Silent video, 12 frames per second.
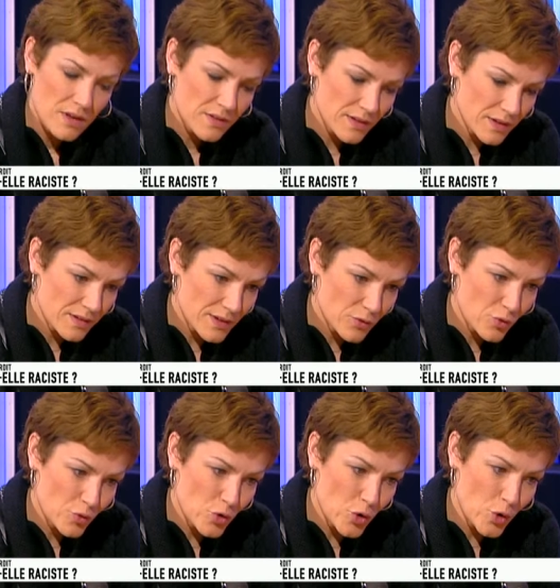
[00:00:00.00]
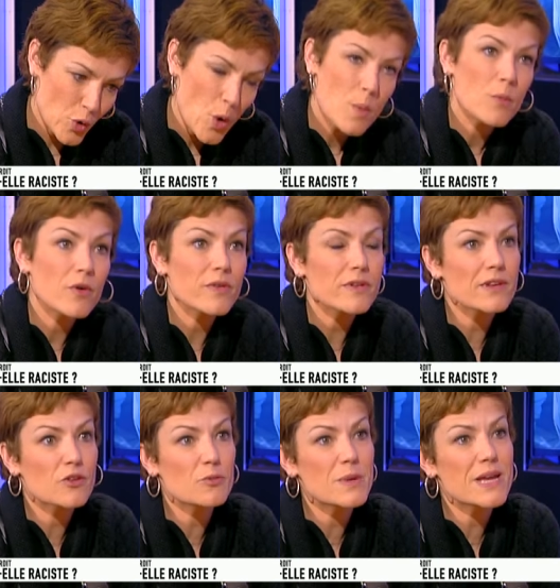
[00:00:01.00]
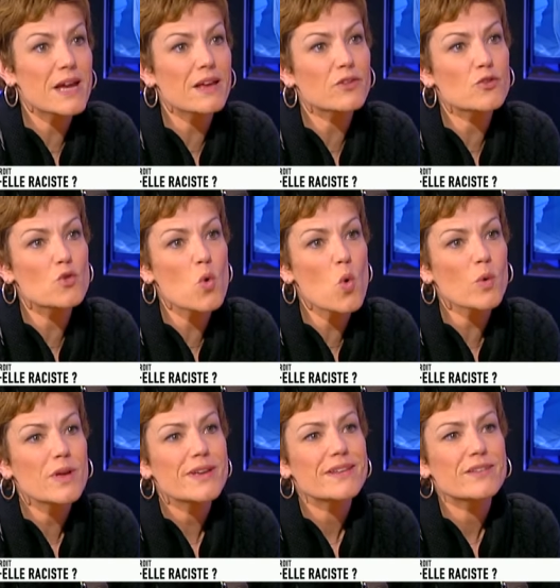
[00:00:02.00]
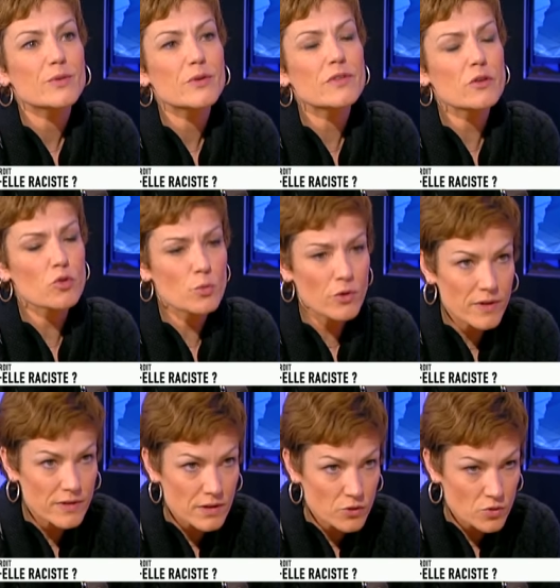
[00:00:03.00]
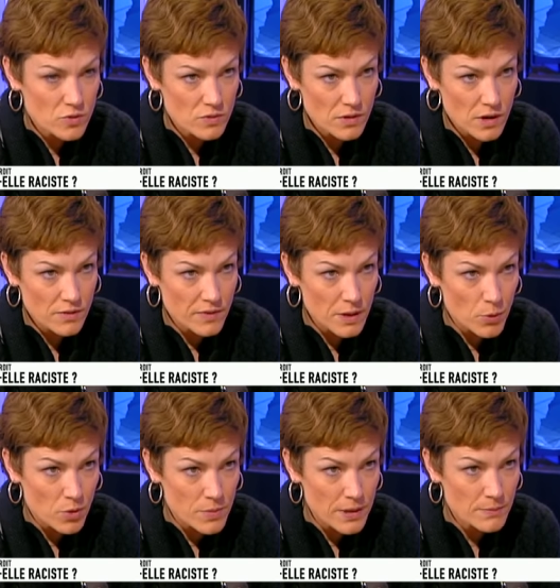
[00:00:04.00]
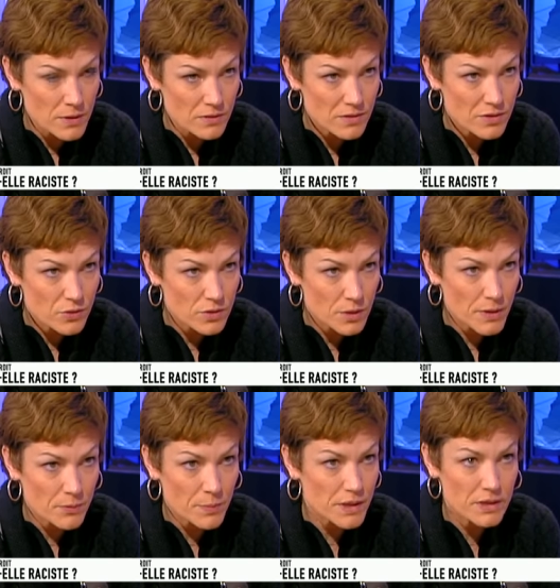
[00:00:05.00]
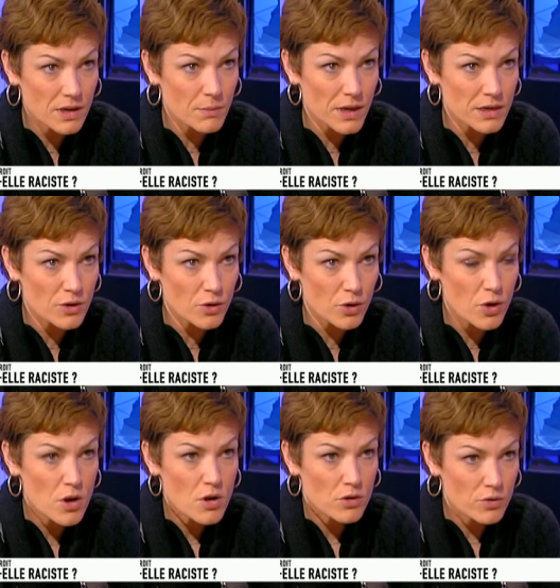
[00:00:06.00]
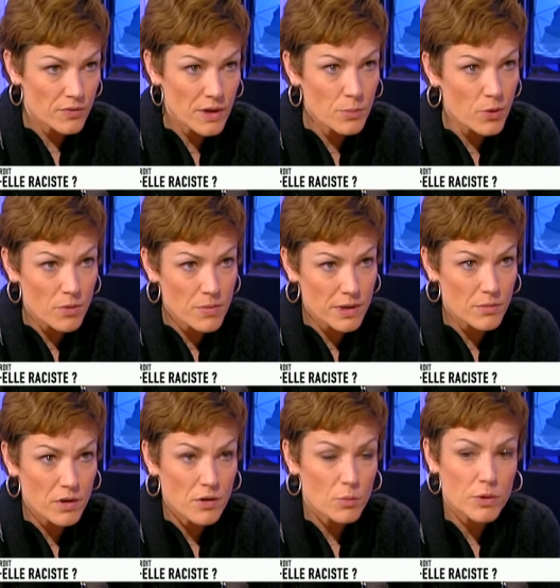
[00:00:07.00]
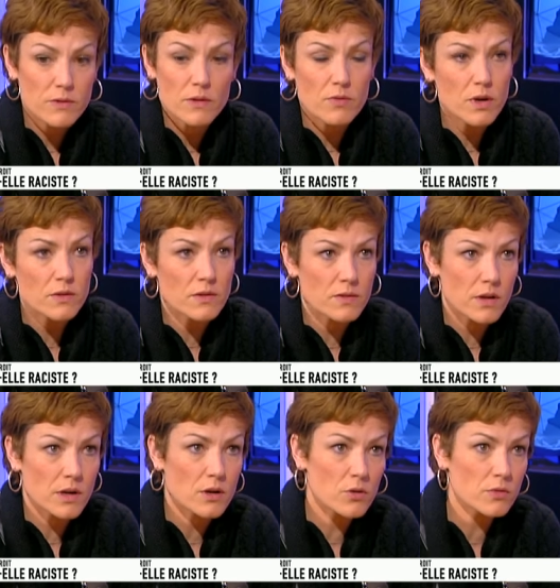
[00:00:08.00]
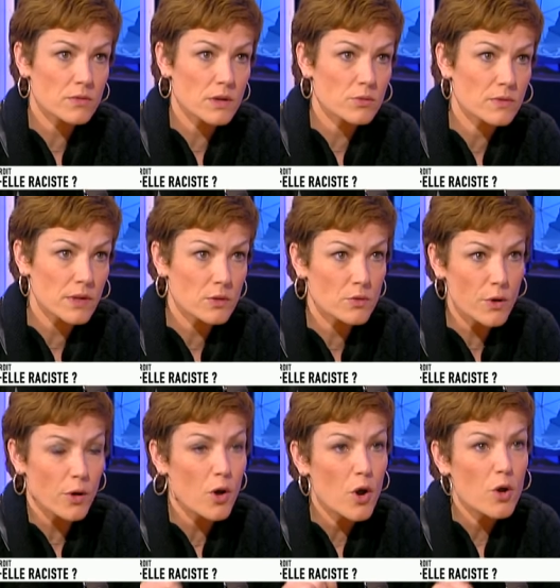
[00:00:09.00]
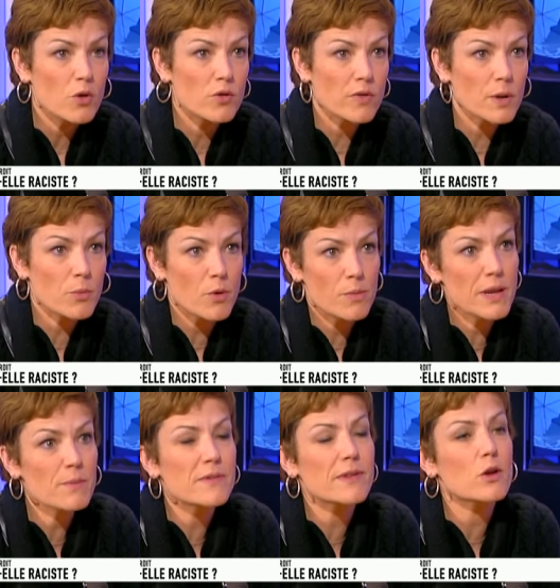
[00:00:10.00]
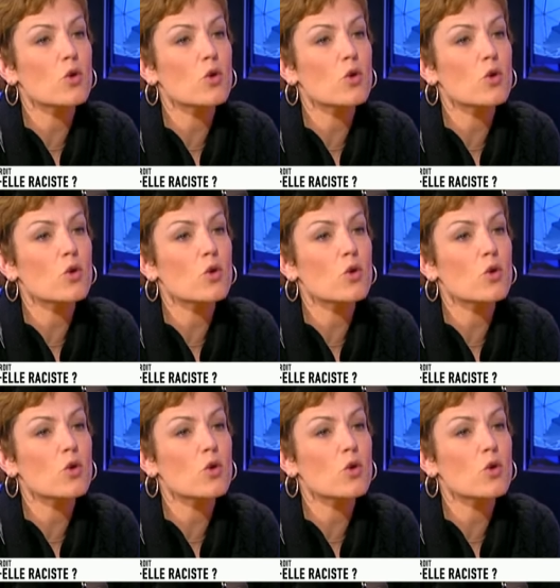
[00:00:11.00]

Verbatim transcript: Ça, c'est une euh, mauvaise explication. Oui, c'est une mauvaise excuse à un vrai problème qu'on n'a pas pris à bras le corps. Le vrai problème, pas de savoir si c'est un clan de telle ou telle couleur. Le vrai problème, c'est